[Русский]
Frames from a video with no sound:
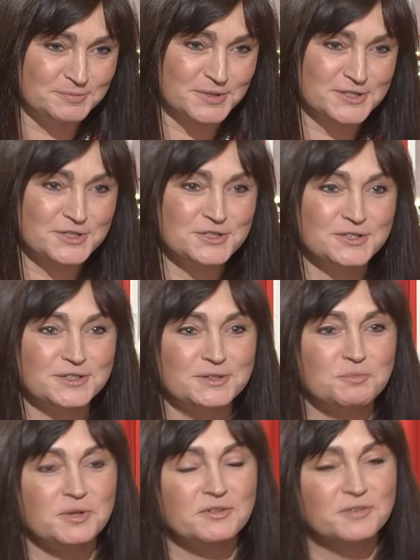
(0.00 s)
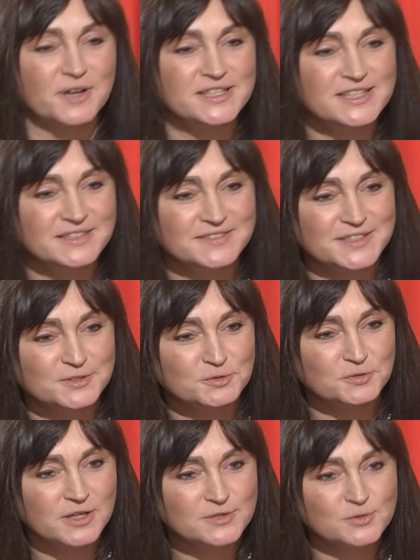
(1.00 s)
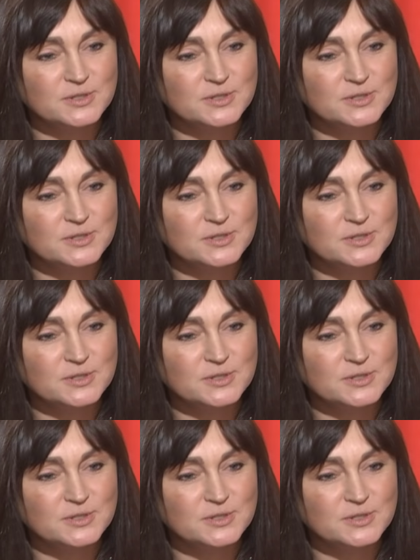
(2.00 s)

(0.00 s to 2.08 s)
разрешите это перефразировать, эту фразу,